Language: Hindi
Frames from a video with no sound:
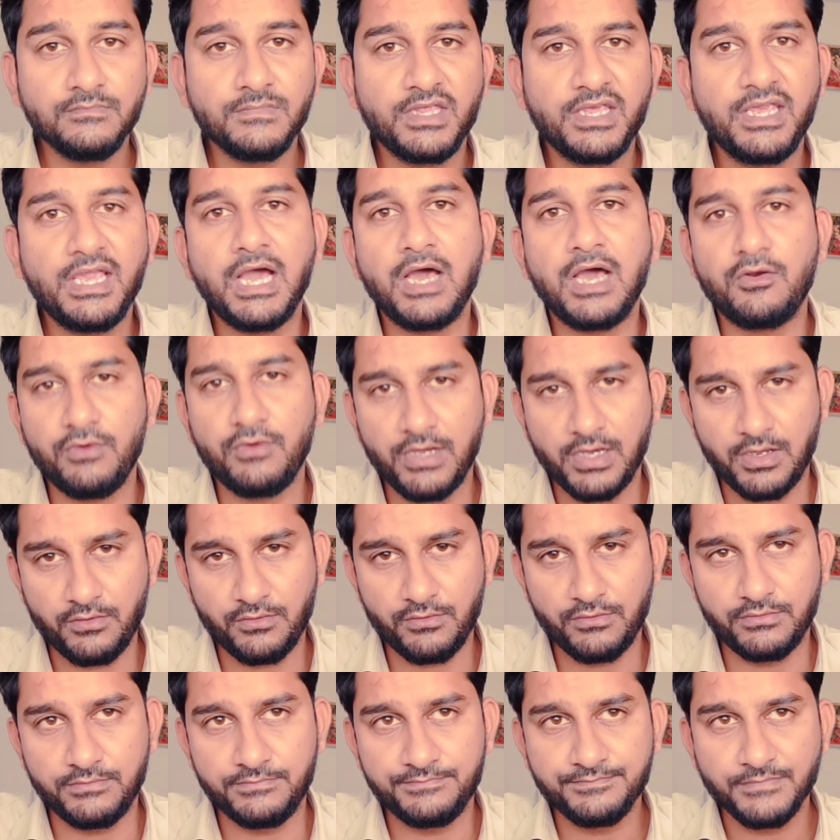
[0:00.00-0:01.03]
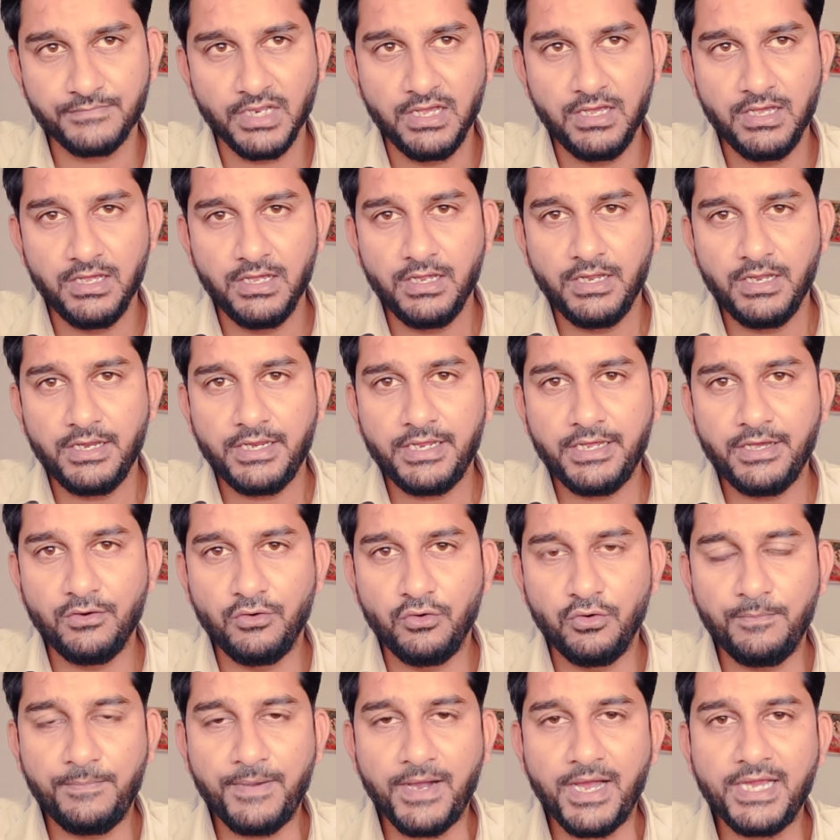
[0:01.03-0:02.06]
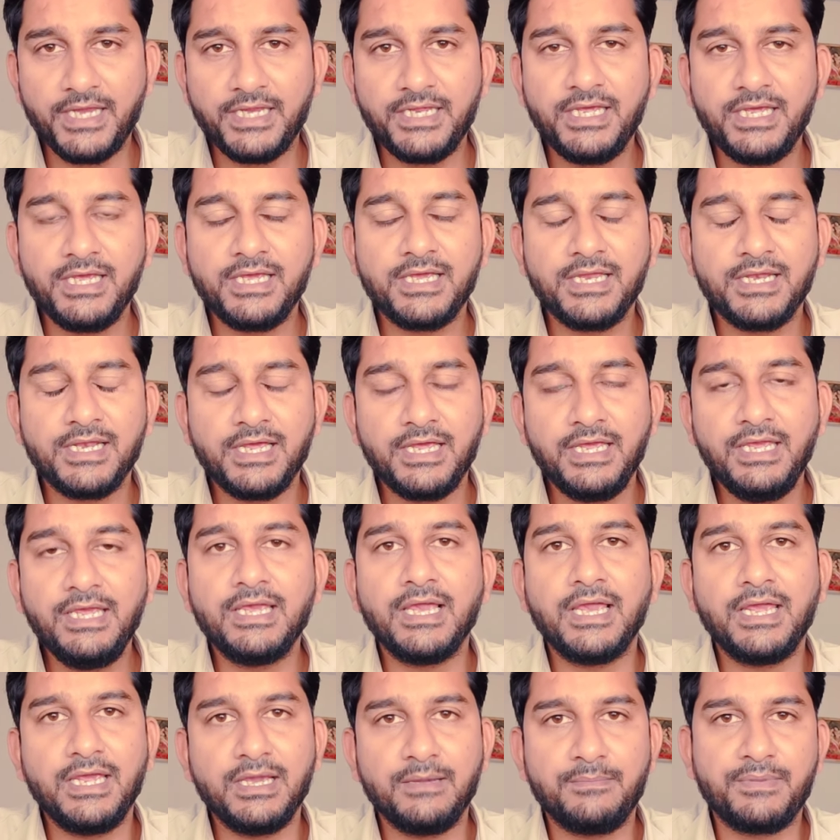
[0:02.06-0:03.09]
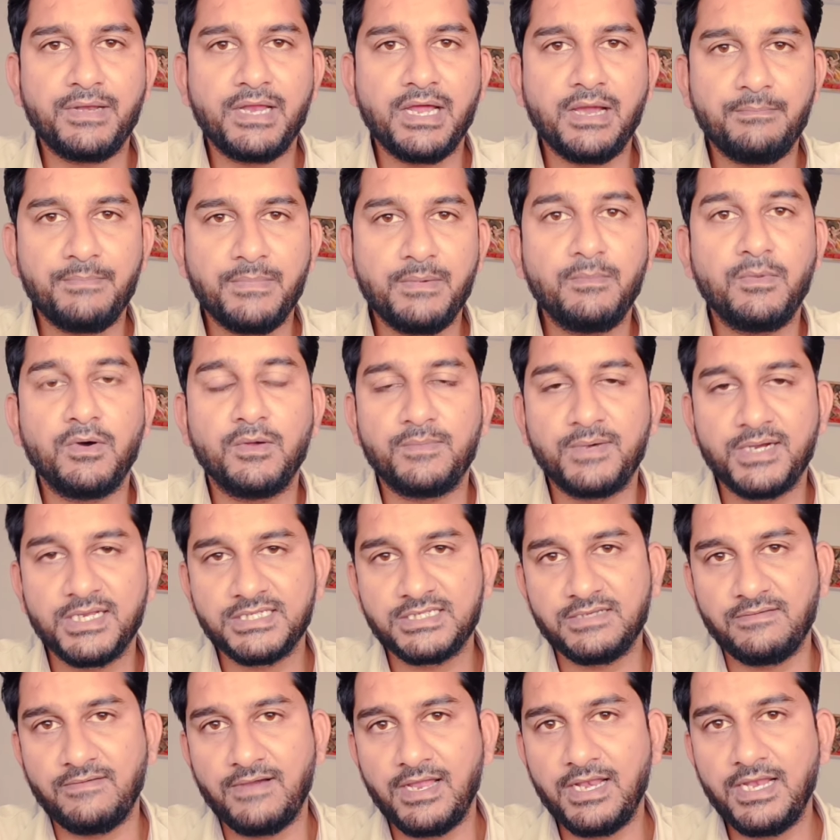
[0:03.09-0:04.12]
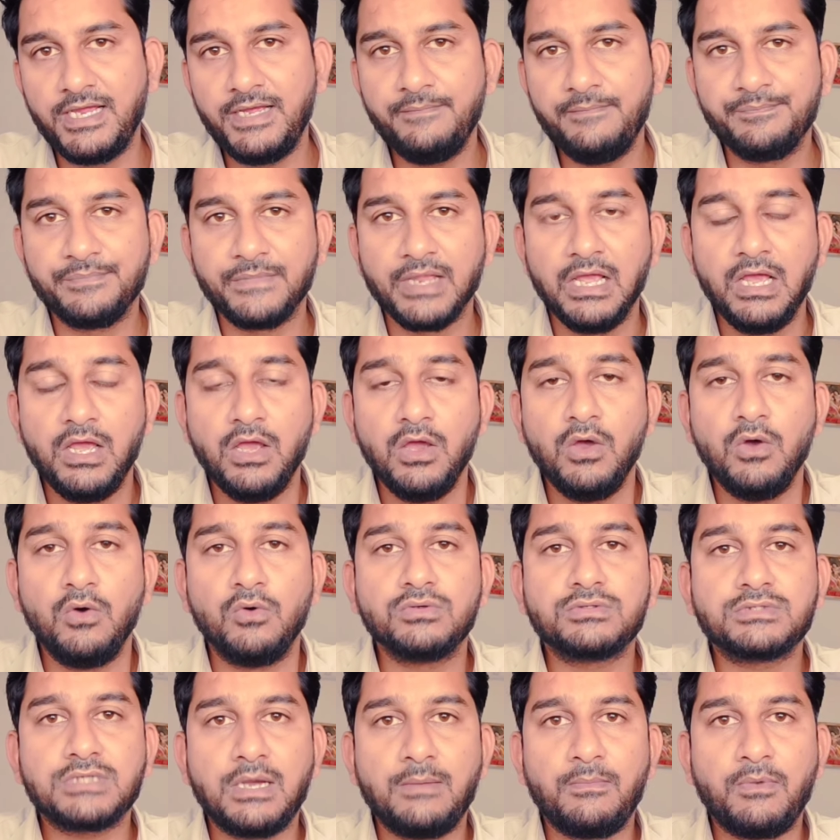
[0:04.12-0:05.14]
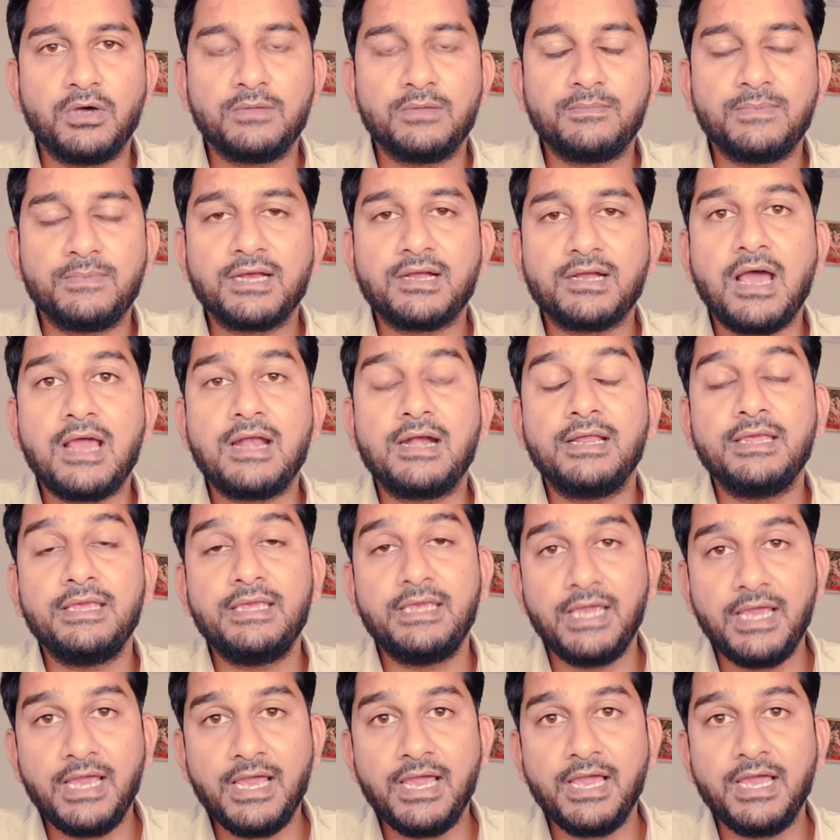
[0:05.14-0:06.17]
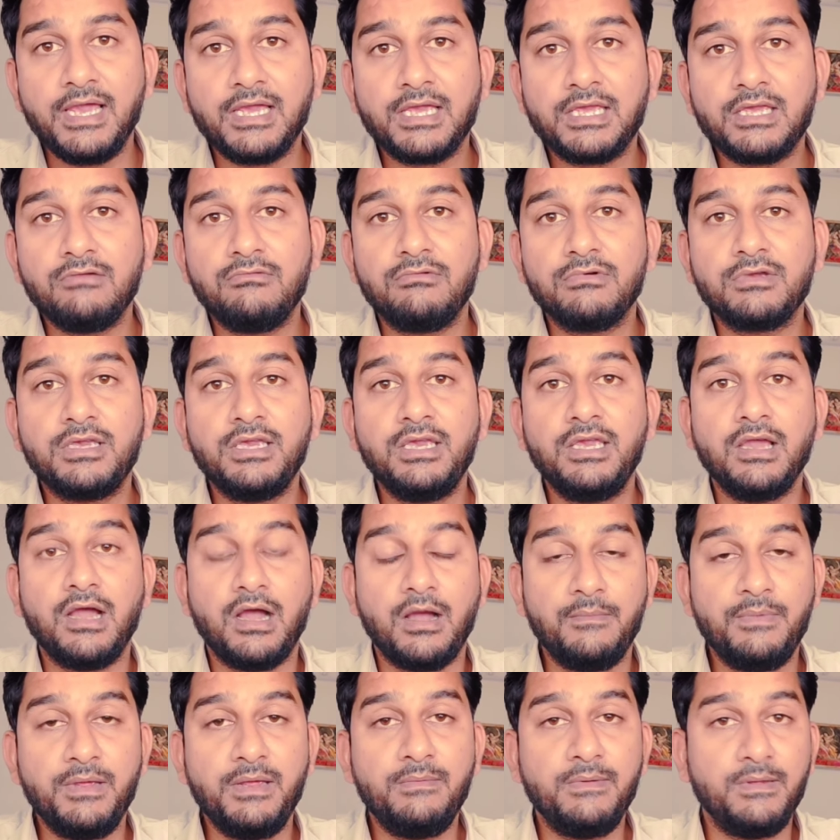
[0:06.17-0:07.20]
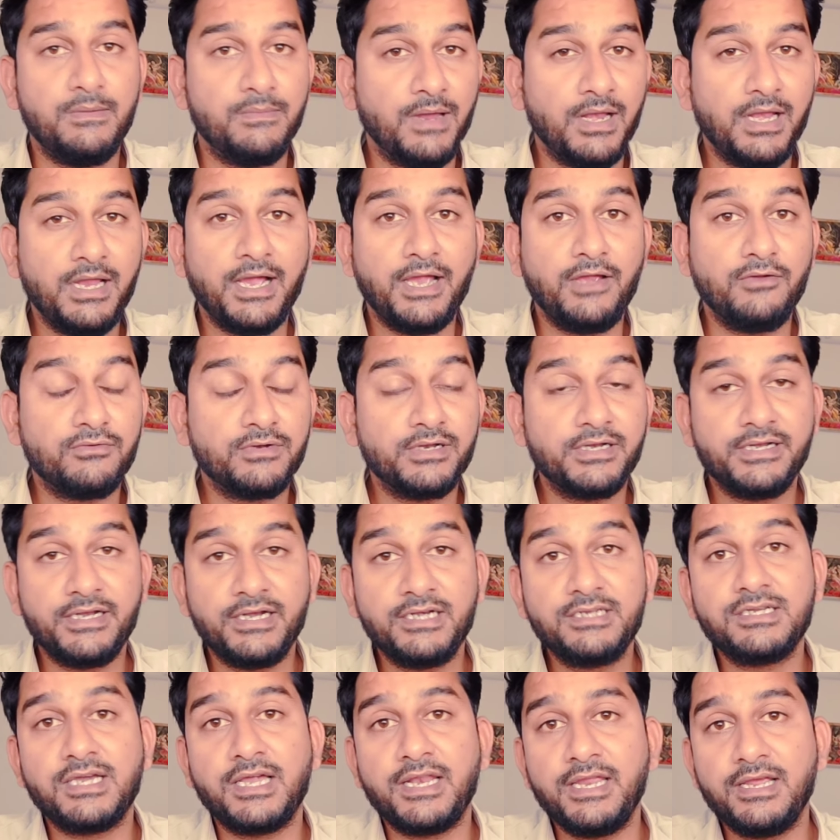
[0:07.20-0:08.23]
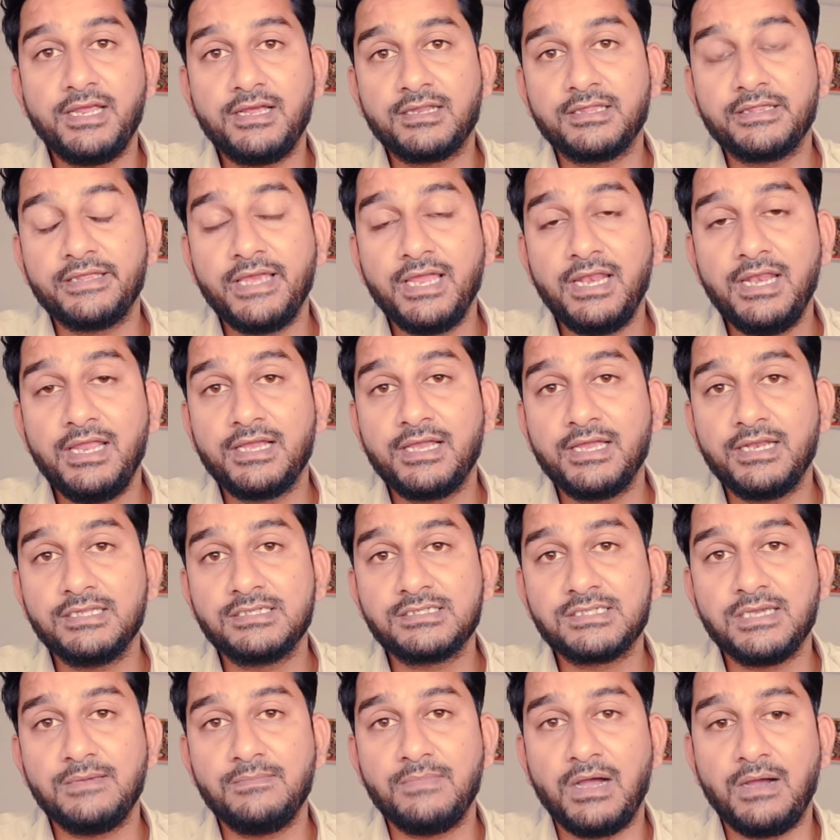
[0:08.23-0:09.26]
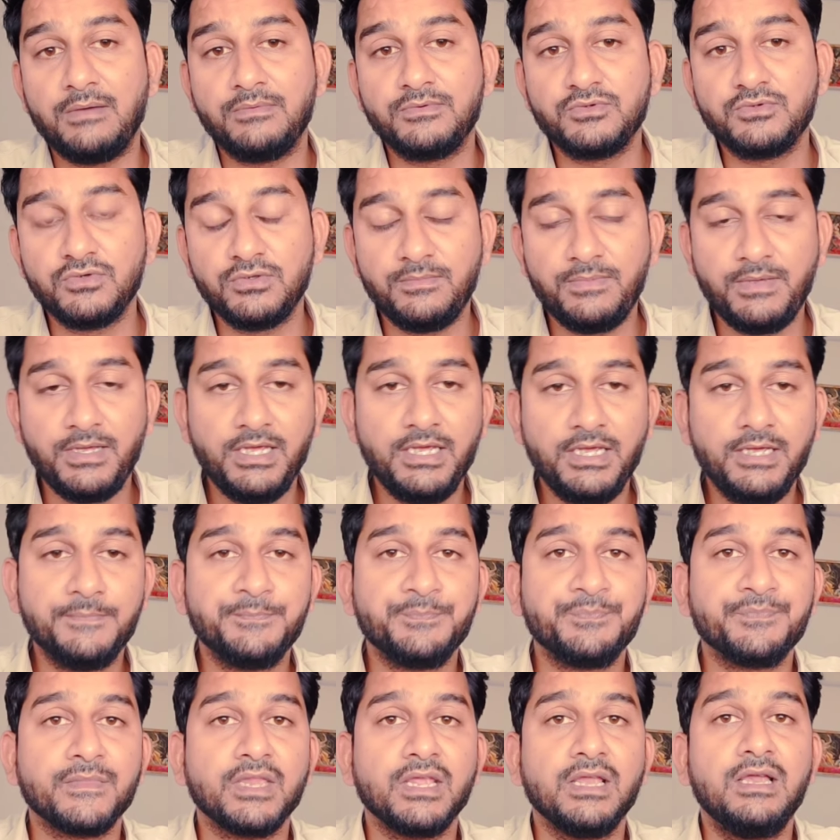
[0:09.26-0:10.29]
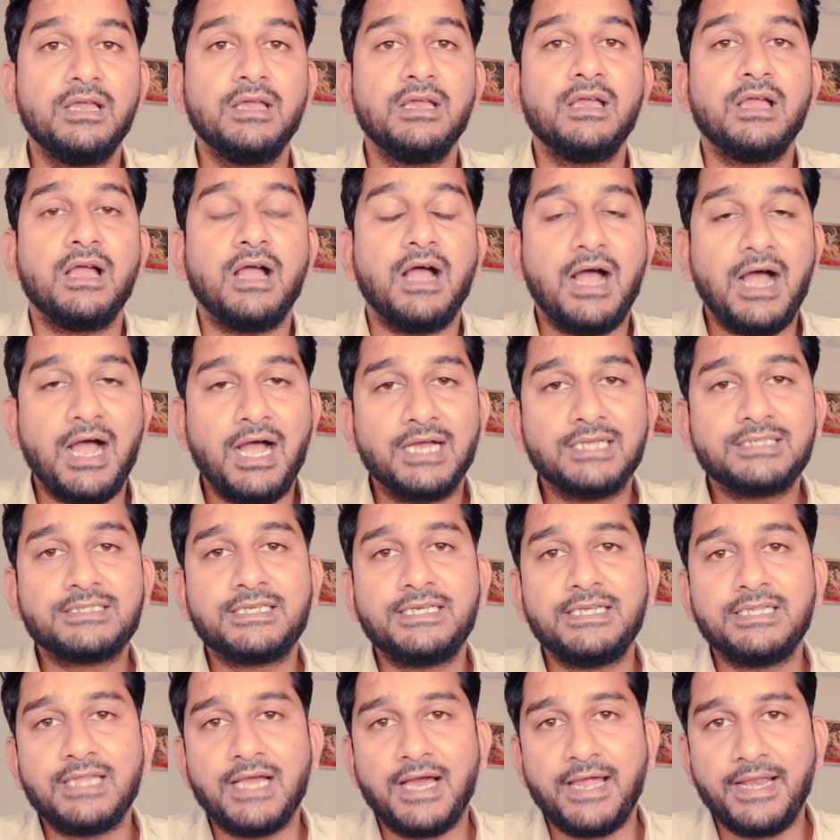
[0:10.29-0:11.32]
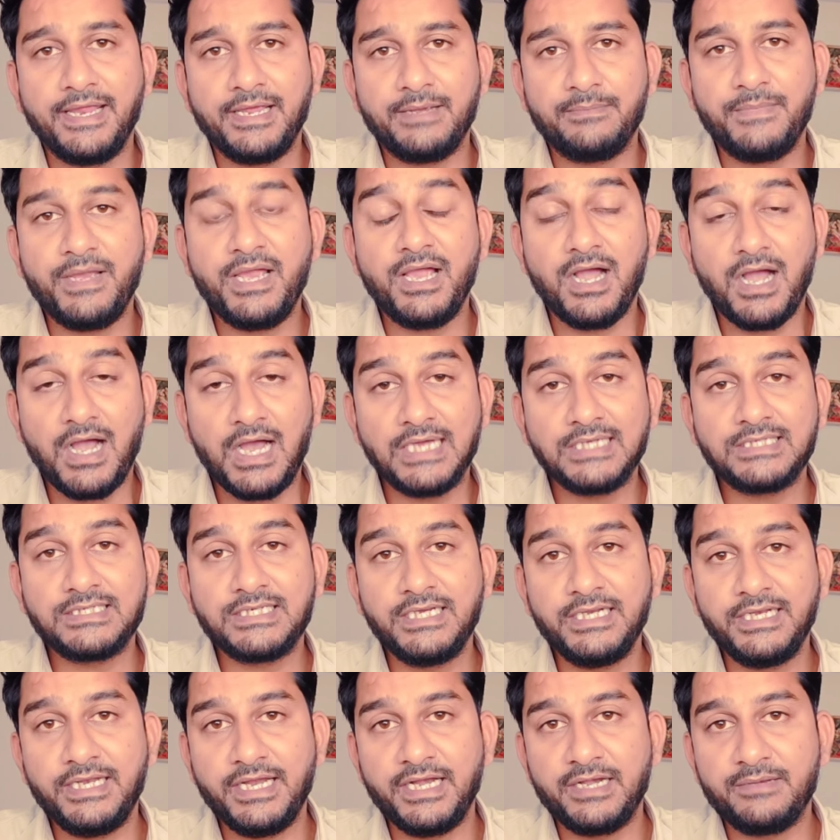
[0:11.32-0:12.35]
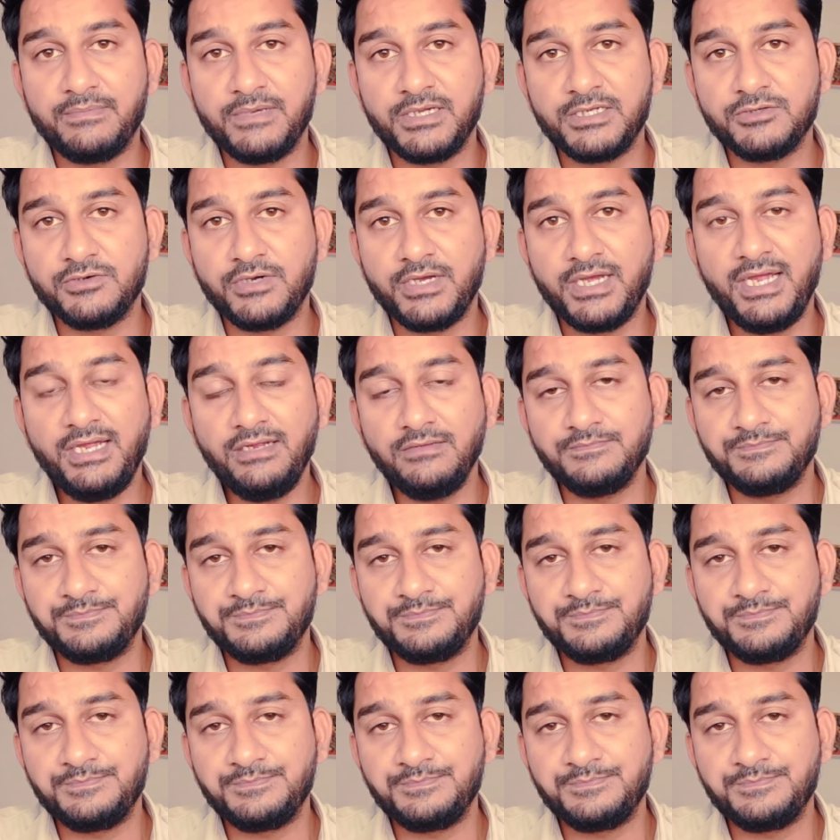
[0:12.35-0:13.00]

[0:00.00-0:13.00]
या आर ओ हो ये हो पाएंगी कि नहीं यही अपने आप में बहुत बड़ा सवाल है उसका बहुत बड़ा कारण ये है क्योंकि अभी भी भले आयोग ने डेट जारी कर दी है लेकिन इसके बावजूद भी आज की तारीख में आज की डेट में जो है